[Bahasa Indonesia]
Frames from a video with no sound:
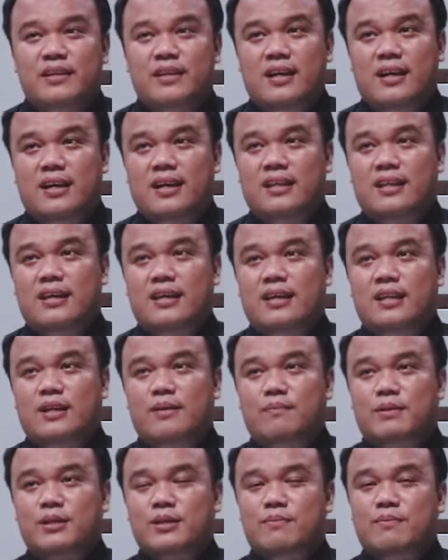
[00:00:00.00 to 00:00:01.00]
ya kita
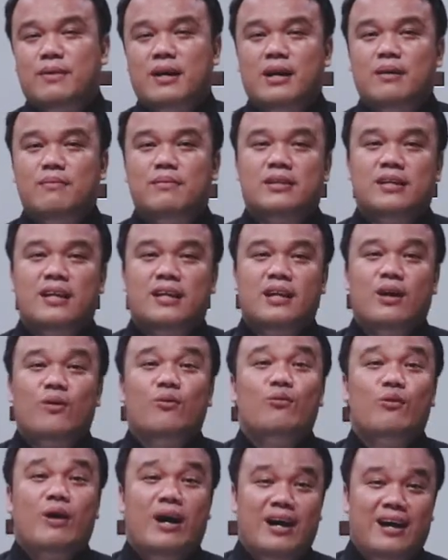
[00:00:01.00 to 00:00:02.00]
kita persembahkan misalnya
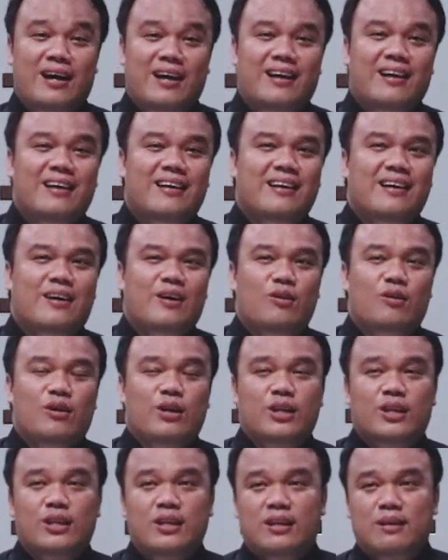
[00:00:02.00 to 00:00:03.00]
uang. Kalau
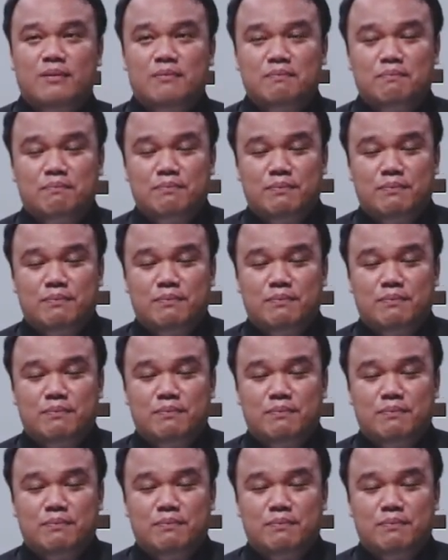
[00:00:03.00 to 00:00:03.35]
kita